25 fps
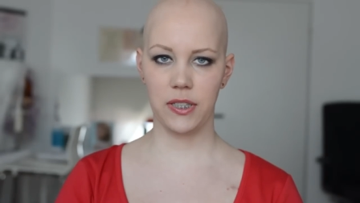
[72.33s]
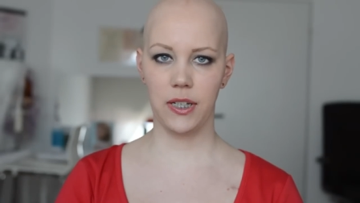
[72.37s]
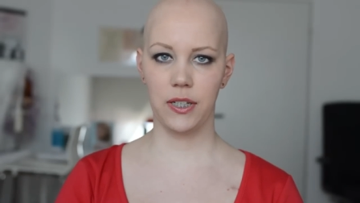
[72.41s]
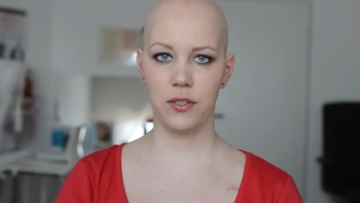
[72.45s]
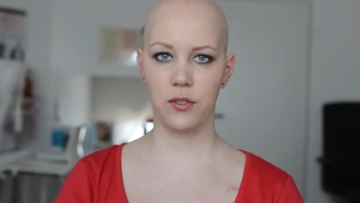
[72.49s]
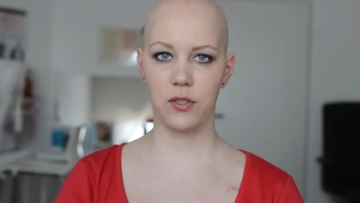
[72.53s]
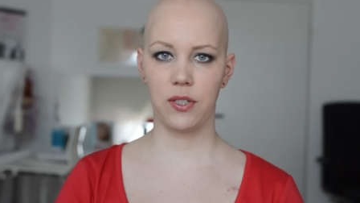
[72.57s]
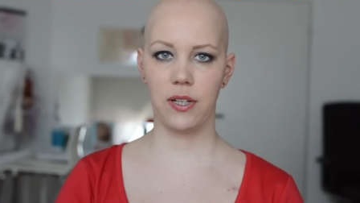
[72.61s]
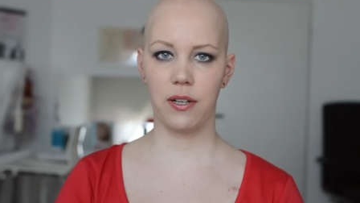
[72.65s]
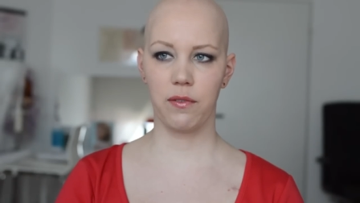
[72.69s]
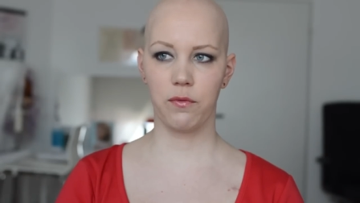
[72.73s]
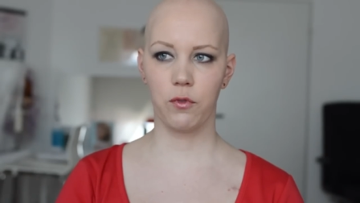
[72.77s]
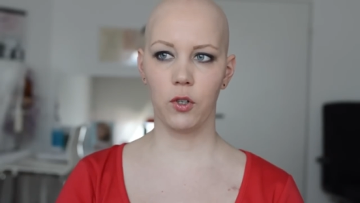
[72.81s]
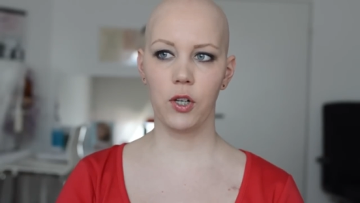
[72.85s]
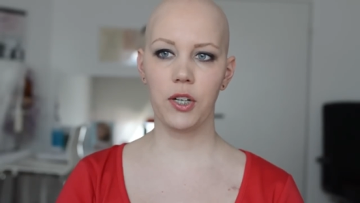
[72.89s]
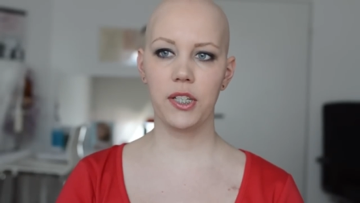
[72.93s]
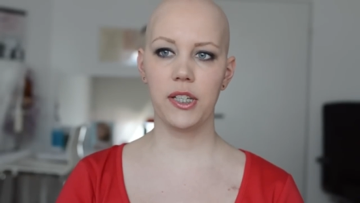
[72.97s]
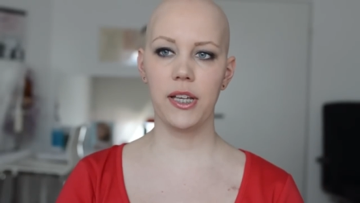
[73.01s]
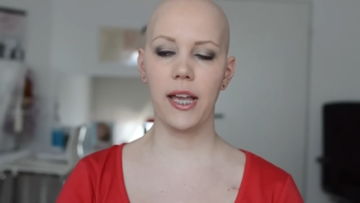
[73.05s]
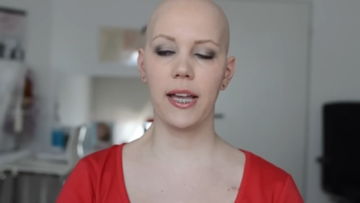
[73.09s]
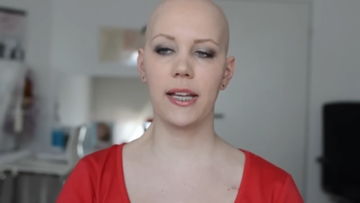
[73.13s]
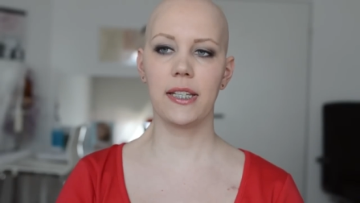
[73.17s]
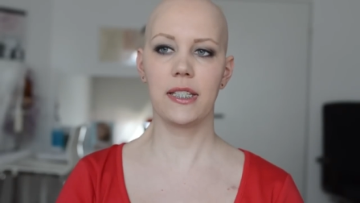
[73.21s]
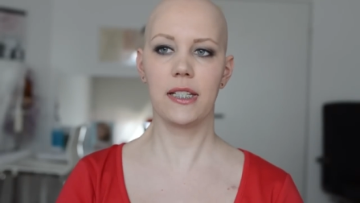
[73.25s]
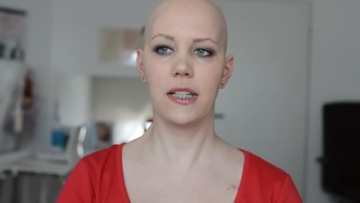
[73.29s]
Also da wollte
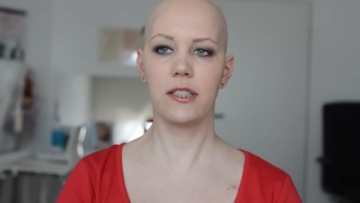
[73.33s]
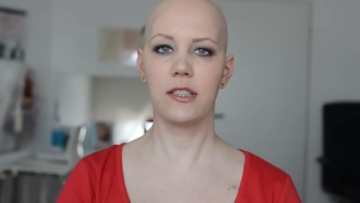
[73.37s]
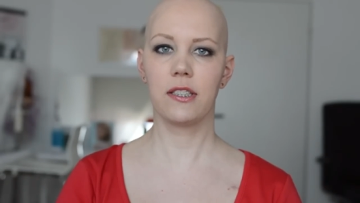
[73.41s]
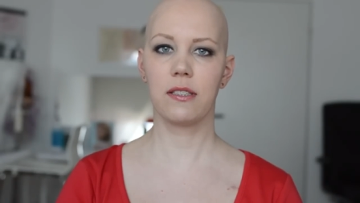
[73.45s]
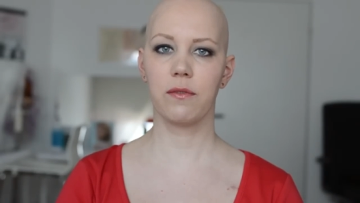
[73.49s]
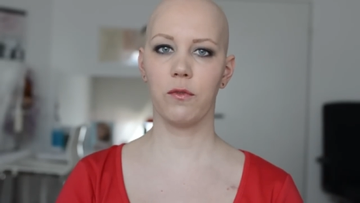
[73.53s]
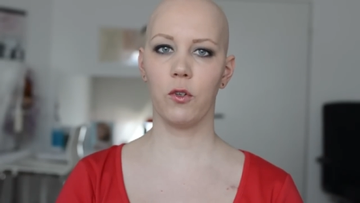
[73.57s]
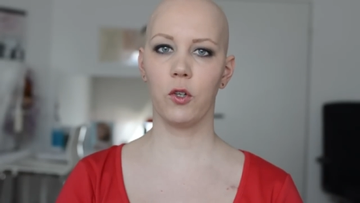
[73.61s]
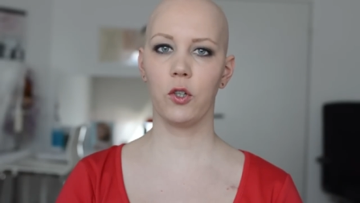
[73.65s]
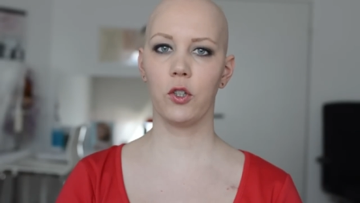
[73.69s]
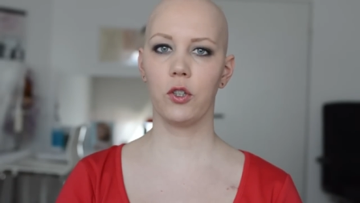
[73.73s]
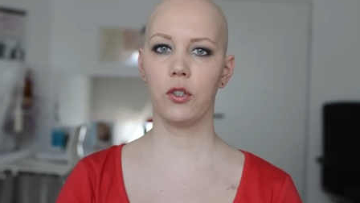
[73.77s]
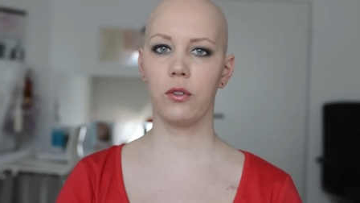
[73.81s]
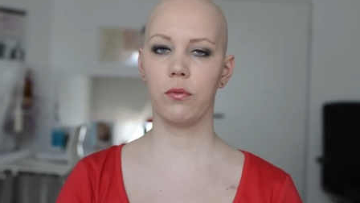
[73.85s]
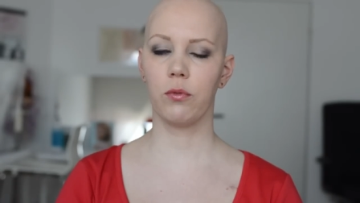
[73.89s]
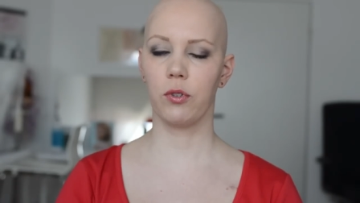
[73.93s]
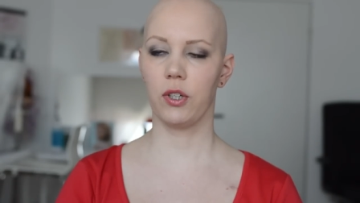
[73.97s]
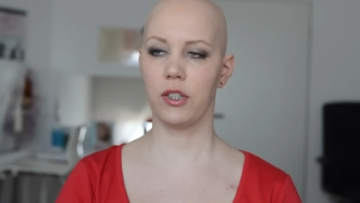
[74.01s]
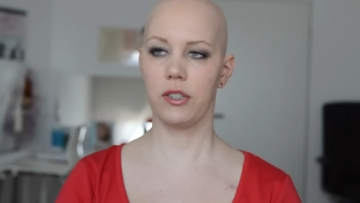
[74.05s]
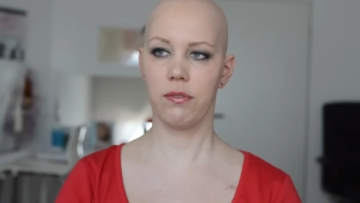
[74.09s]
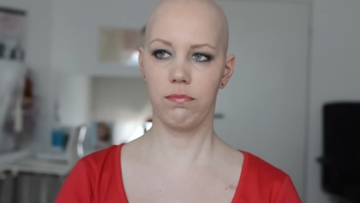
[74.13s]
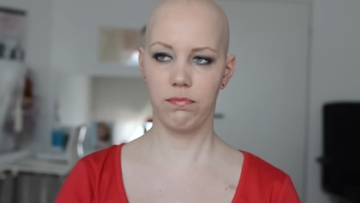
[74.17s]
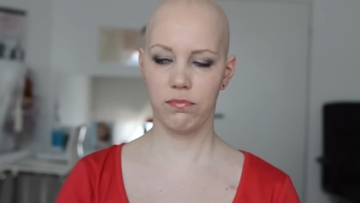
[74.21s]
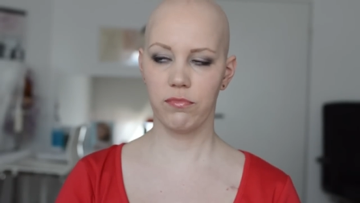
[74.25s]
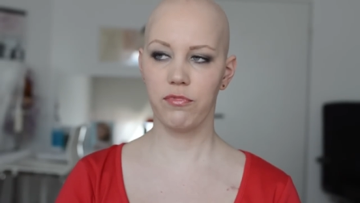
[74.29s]
ich eigentlich letzte Woche
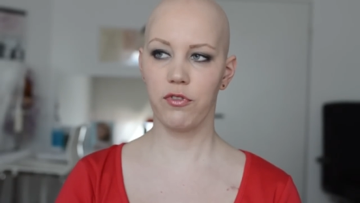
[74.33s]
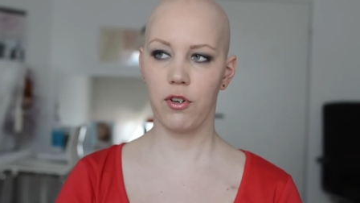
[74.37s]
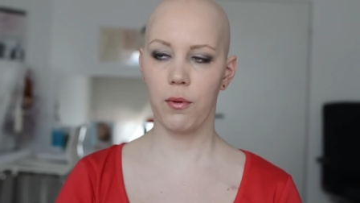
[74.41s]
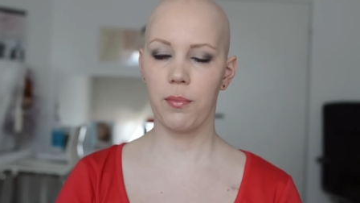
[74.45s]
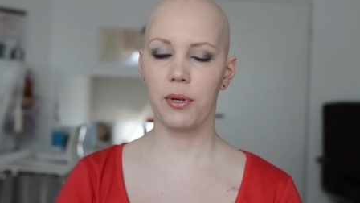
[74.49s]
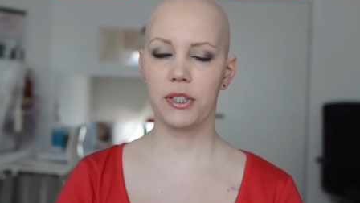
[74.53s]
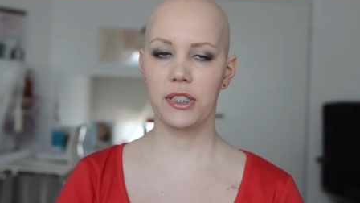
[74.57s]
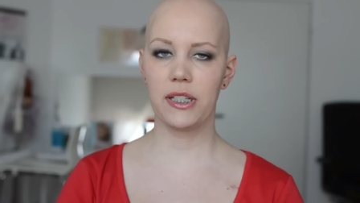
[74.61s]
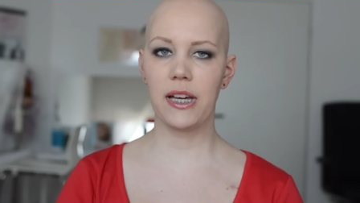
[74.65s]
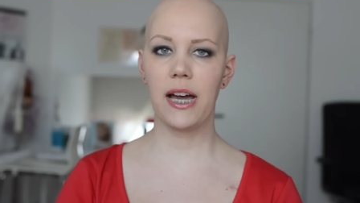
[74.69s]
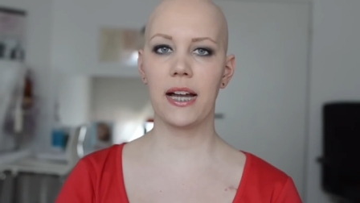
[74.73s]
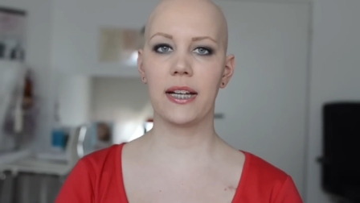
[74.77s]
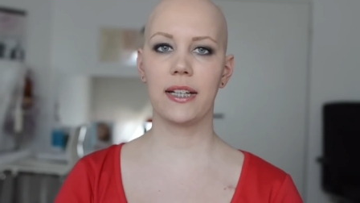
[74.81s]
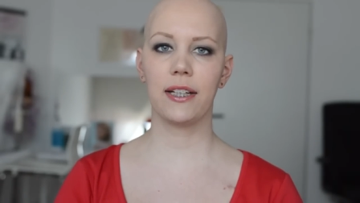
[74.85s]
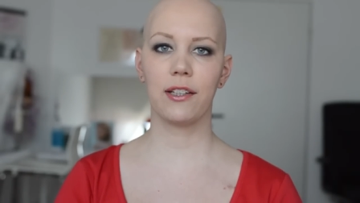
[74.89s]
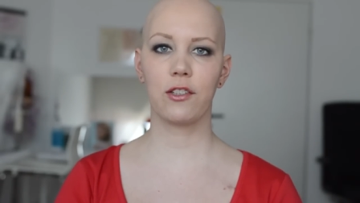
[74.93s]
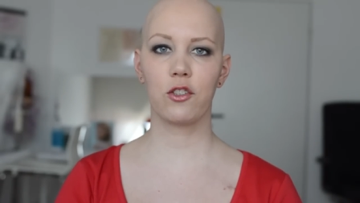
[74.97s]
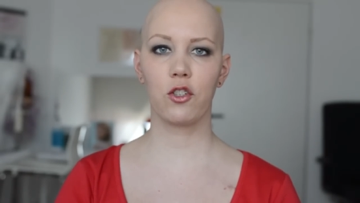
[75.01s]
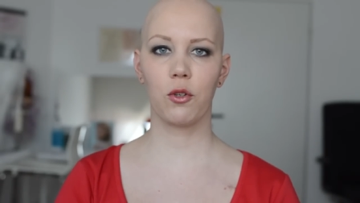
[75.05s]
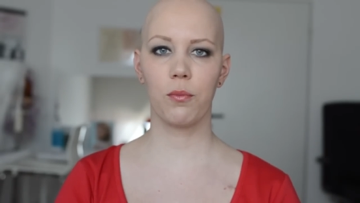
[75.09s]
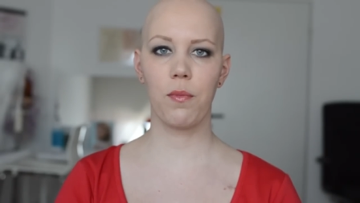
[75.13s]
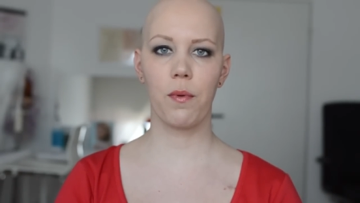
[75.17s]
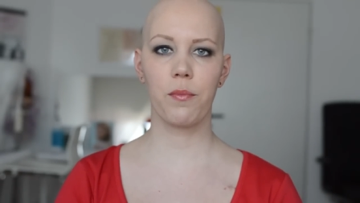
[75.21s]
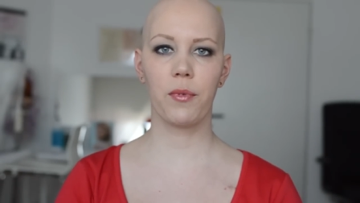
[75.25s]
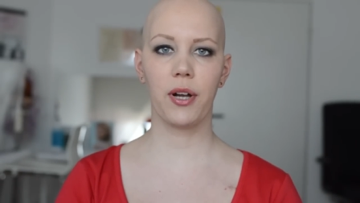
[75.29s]
oder vor ein paar Tagen jetzt
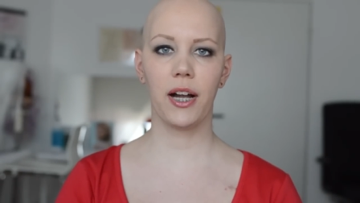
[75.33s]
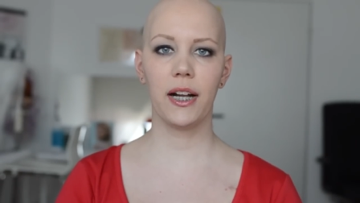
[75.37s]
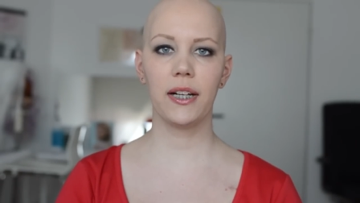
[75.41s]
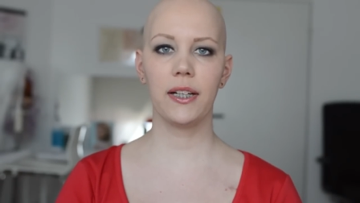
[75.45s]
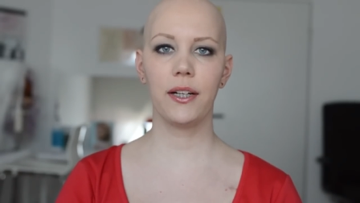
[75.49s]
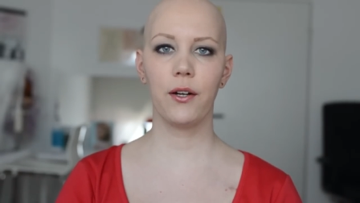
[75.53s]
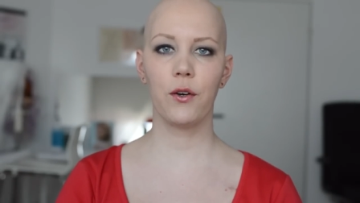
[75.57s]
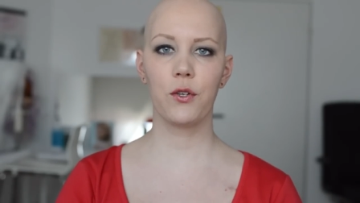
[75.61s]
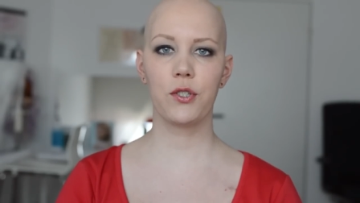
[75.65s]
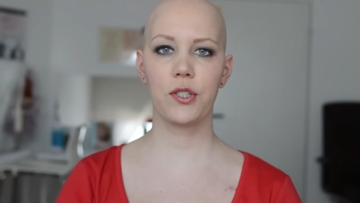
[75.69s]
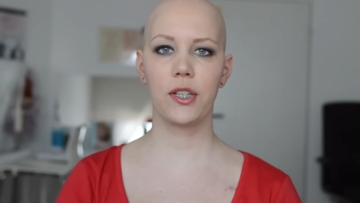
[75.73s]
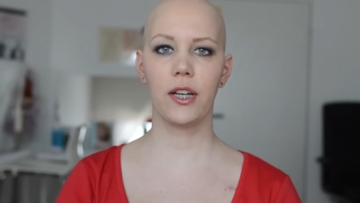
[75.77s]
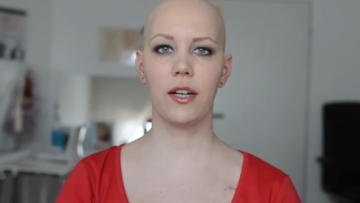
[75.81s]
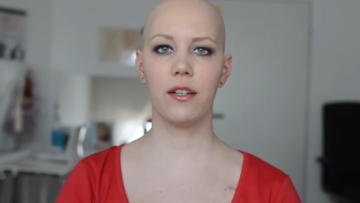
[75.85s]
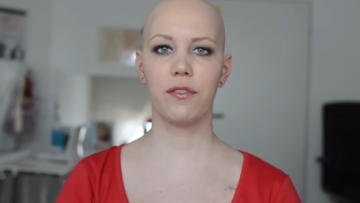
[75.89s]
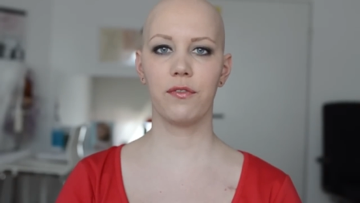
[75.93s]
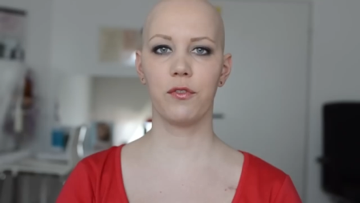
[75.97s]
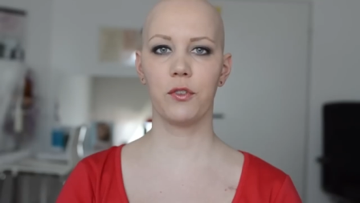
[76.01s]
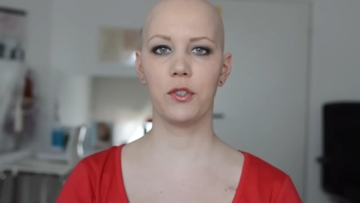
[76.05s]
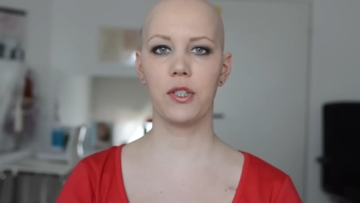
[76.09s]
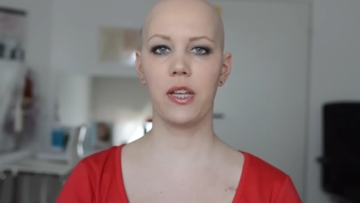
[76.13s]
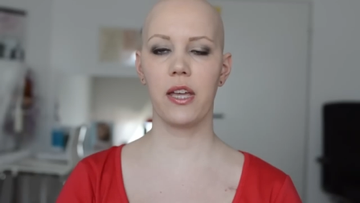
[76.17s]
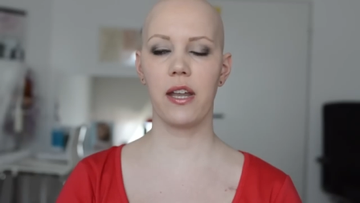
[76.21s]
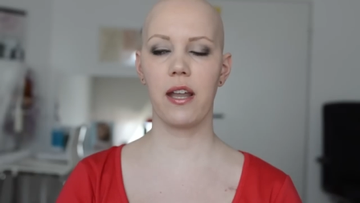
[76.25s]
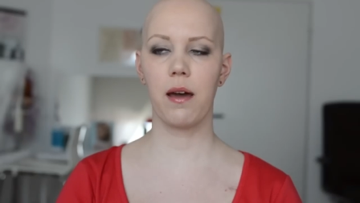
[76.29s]
schon mit dem Krankenhaus
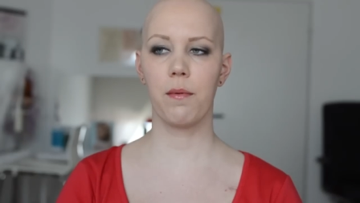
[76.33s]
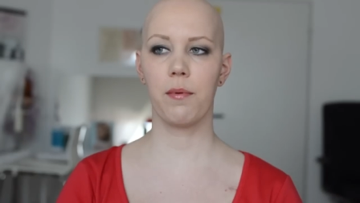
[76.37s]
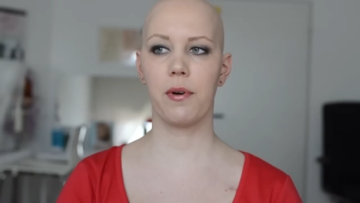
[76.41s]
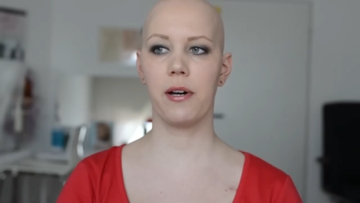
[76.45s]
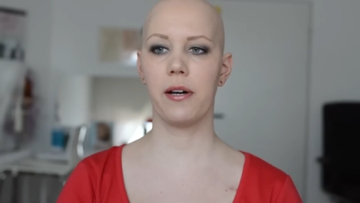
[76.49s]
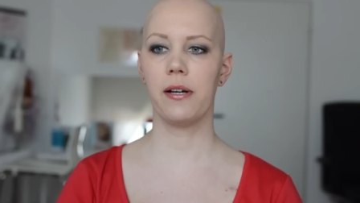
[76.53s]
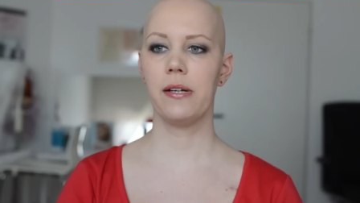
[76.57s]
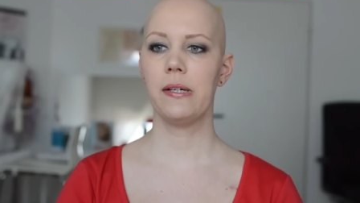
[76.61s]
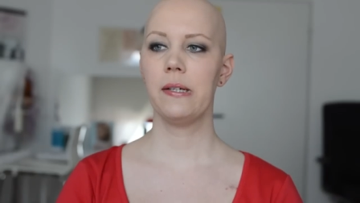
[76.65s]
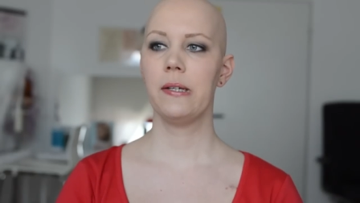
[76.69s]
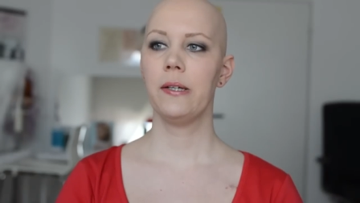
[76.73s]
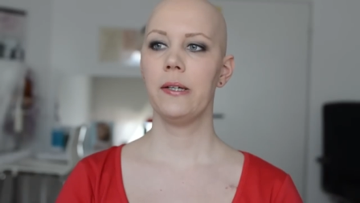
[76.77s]
telefonieren, aber